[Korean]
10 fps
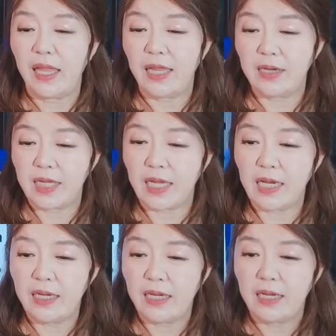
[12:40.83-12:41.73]
이런
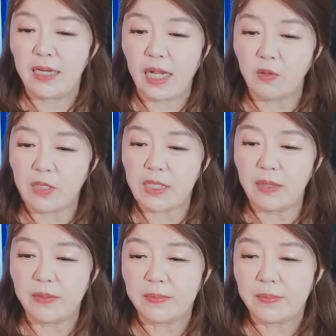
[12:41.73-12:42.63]
얘기를 하고
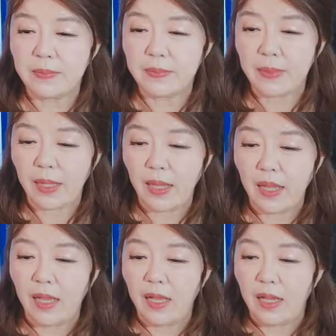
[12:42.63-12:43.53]
있어요.
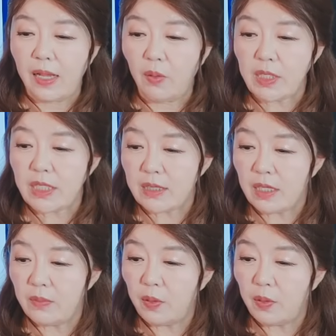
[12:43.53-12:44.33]
워싱턴